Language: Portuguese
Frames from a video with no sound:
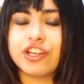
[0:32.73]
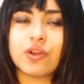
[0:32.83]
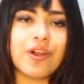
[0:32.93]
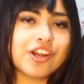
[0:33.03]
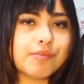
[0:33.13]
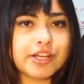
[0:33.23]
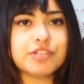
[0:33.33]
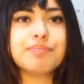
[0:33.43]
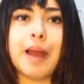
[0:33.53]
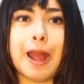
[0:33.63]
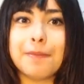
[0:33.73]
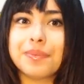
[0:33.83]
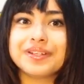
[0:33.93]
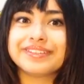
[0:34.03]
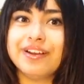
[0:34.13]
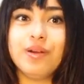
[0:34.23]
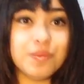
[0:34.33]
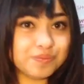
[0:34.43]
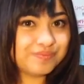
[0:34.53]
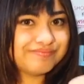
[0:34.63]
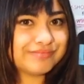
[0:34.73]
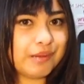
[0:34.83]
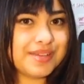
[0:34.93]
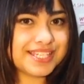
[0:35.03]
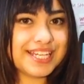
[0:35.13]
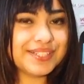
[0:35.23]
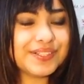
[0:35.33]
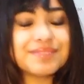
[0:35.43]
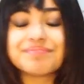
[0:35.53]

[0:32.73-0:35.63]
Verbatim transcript: decorrer do bate-papo. Então, começando.